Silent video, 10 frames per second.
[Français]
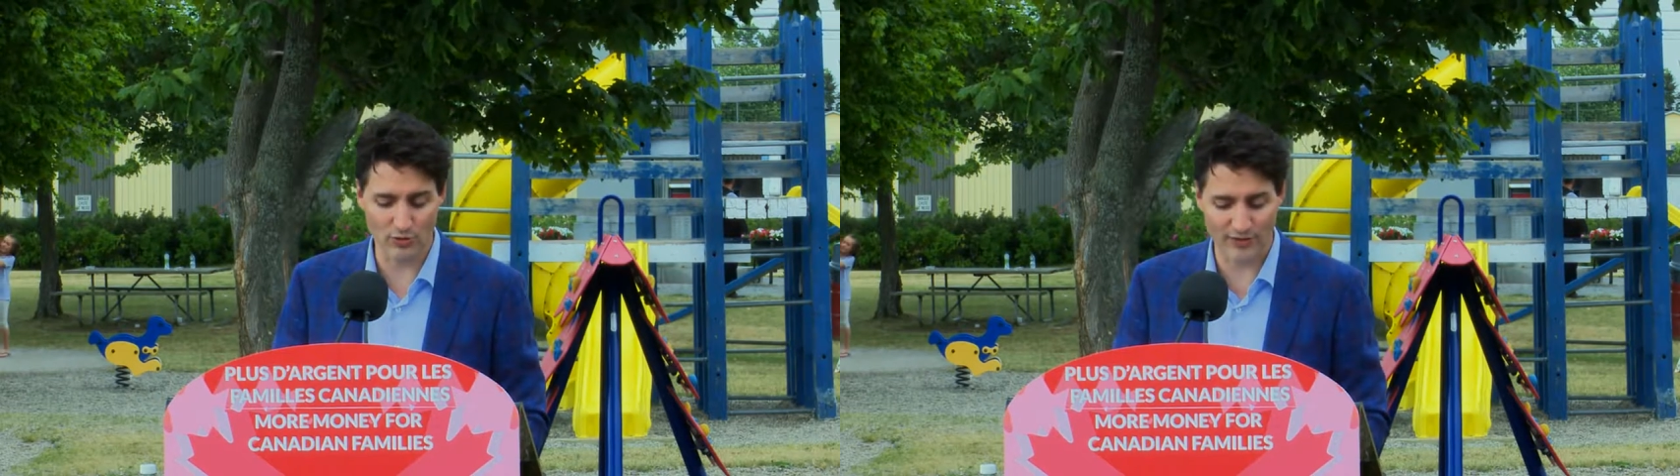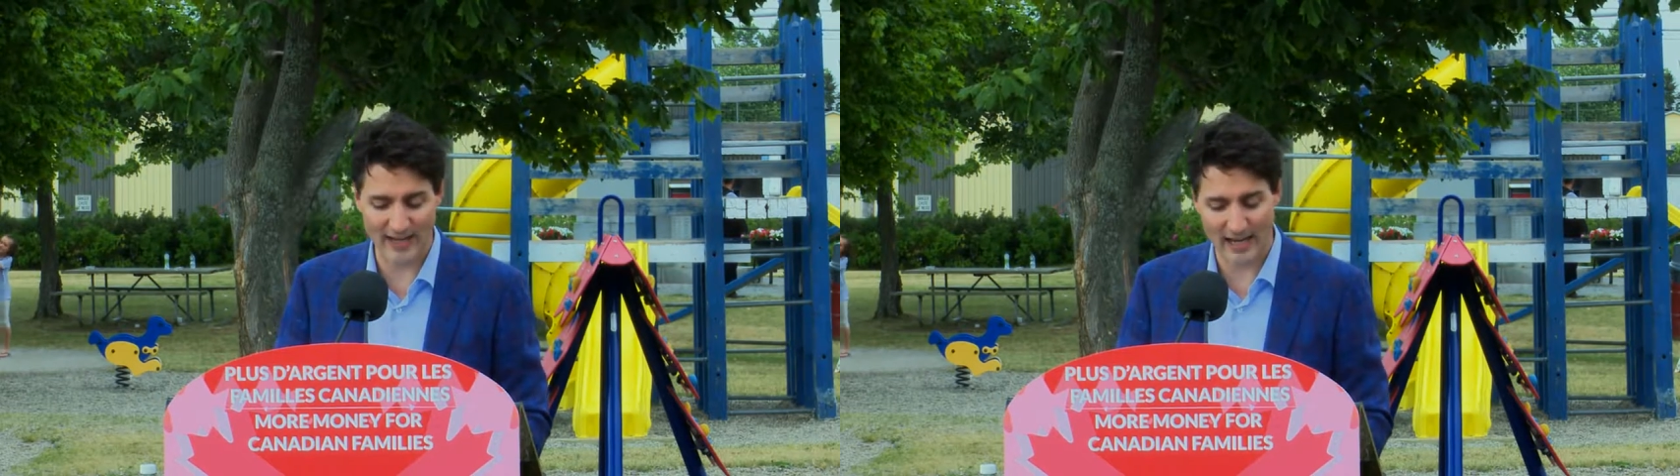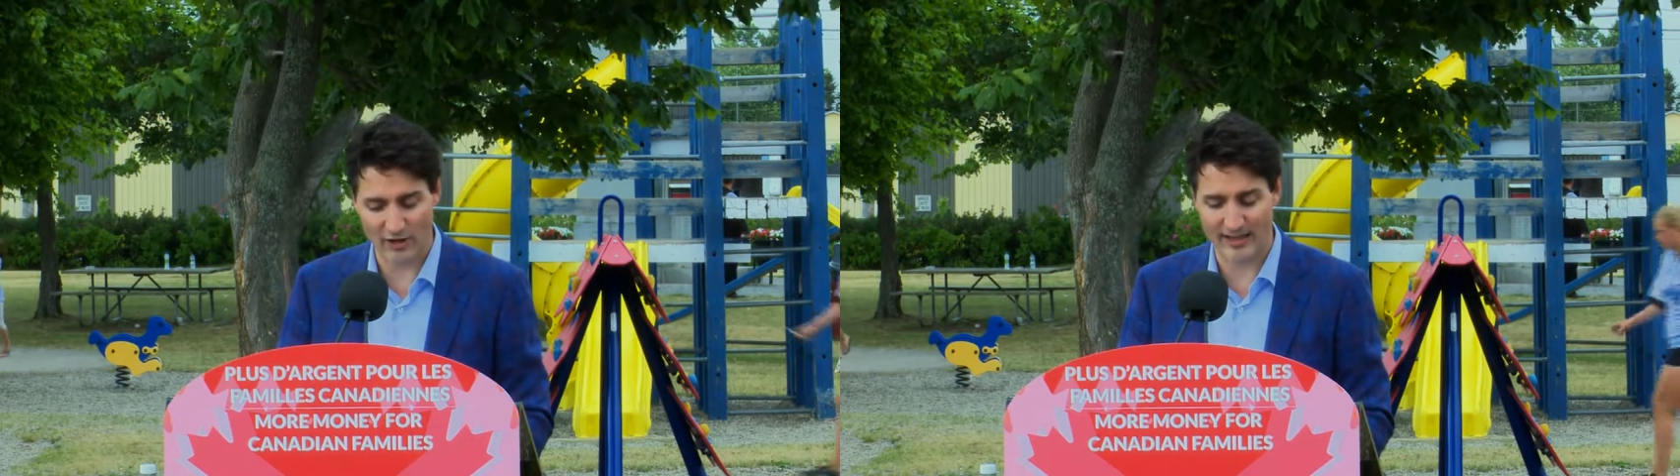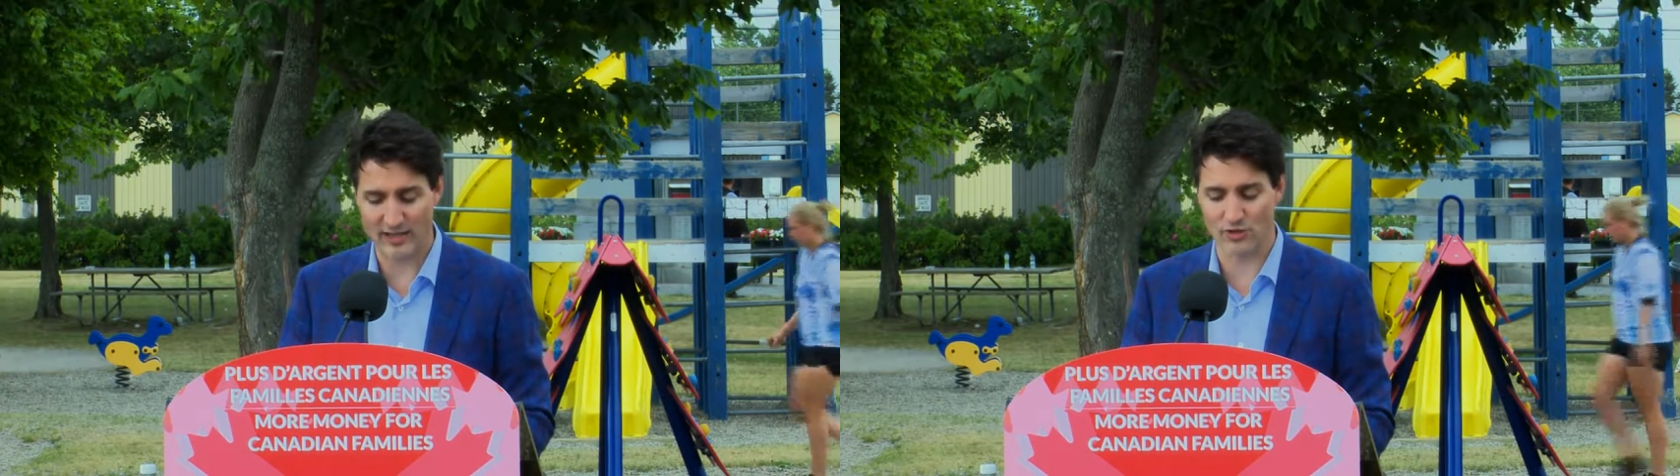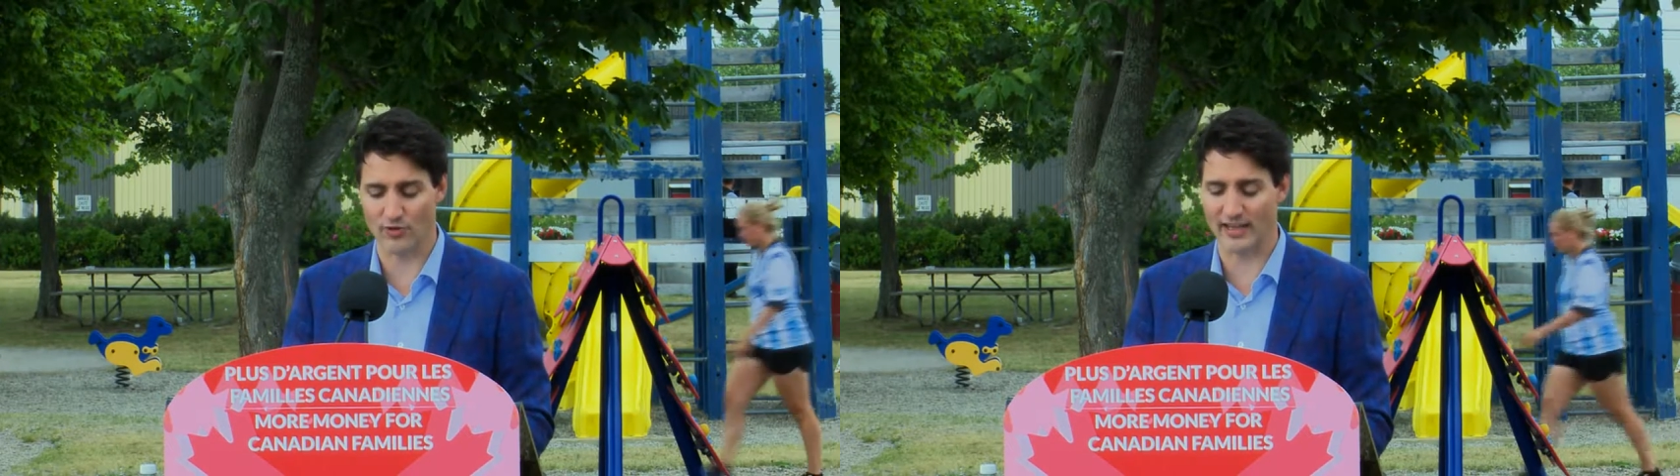nouvelle
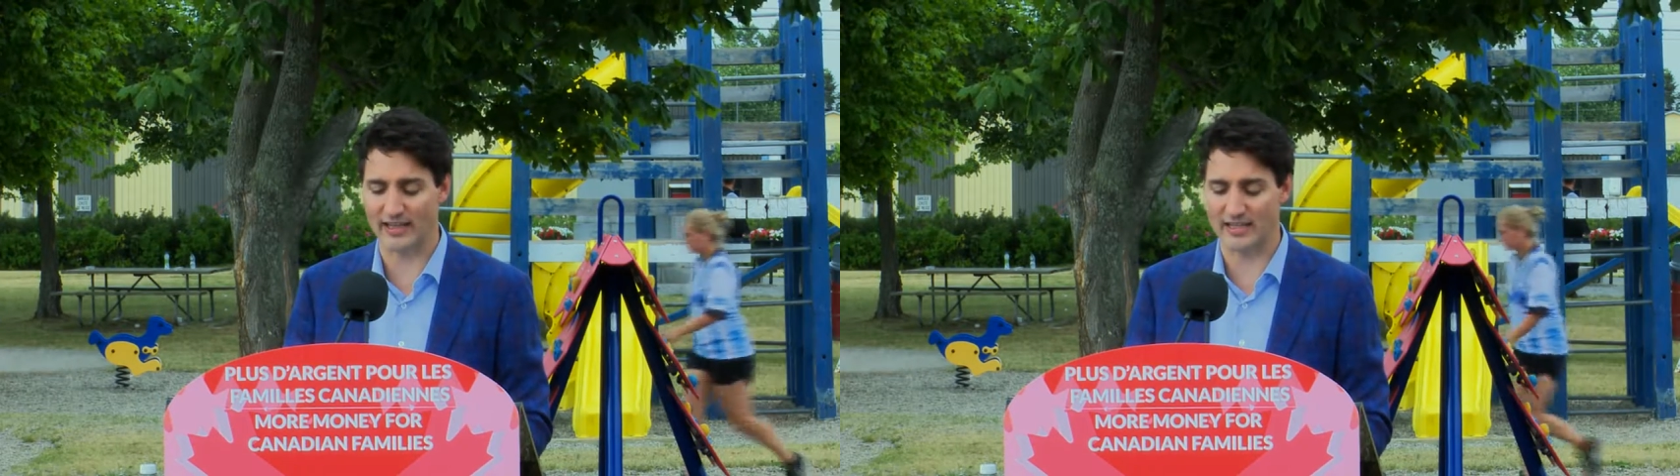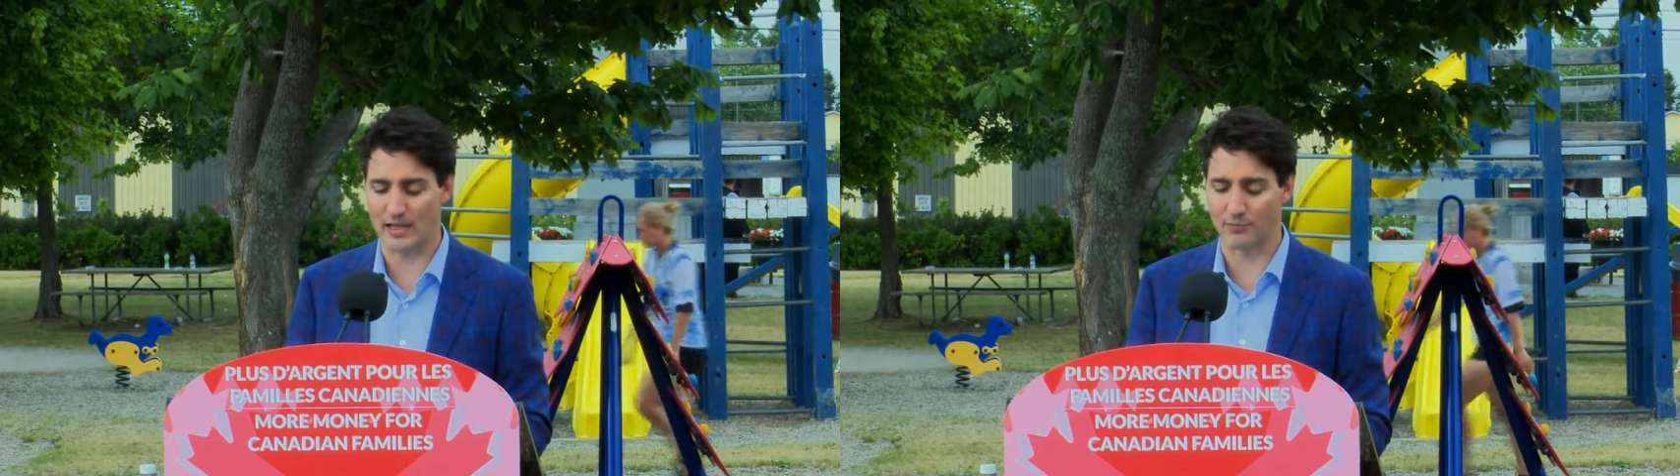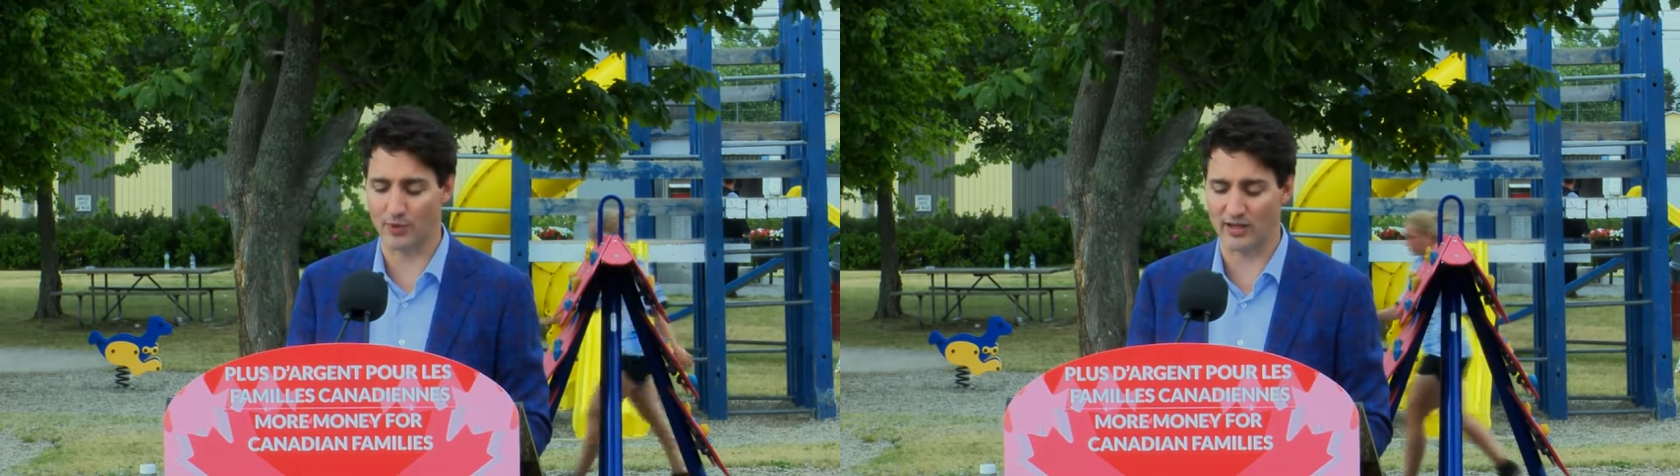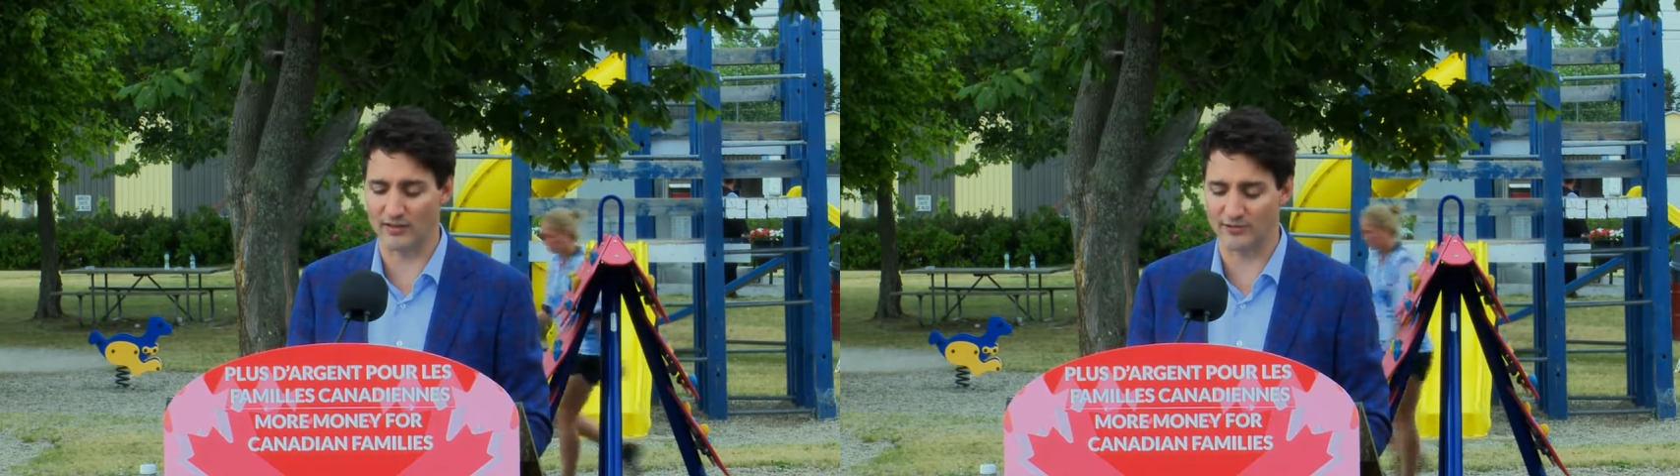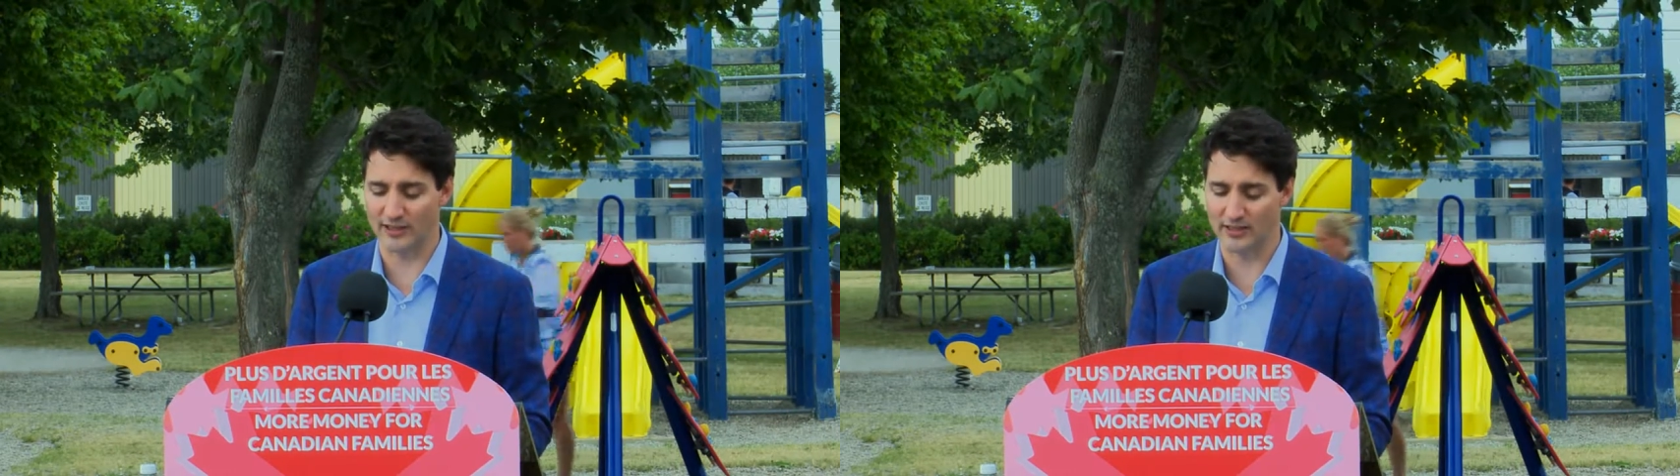allocation canadienne pour
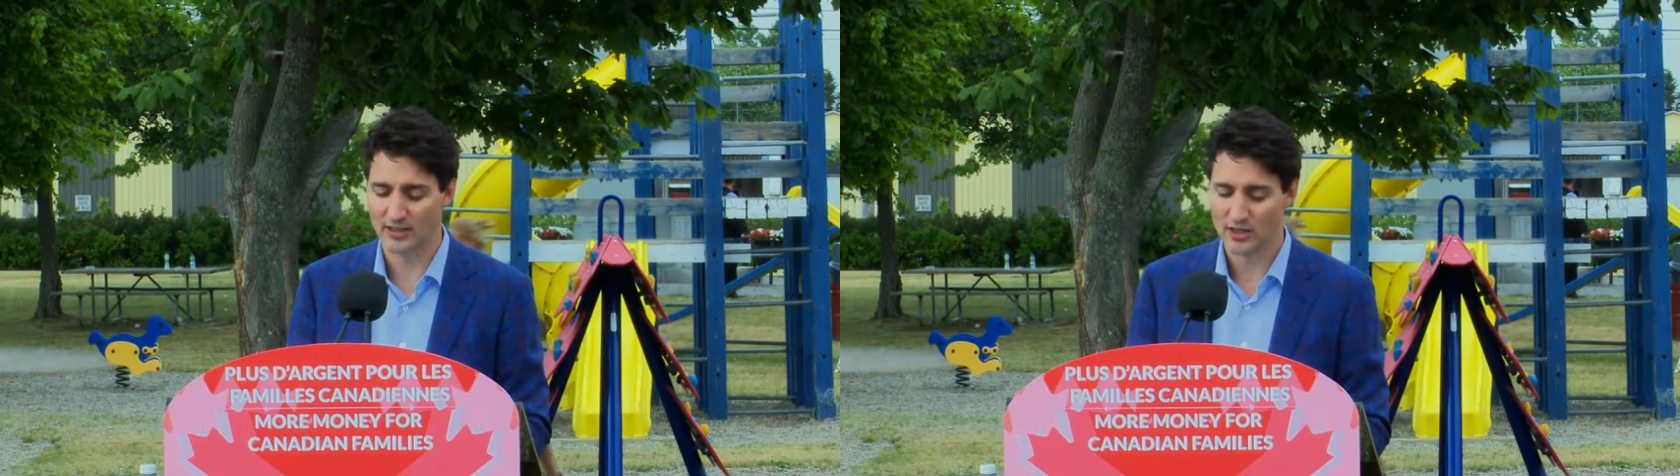enfants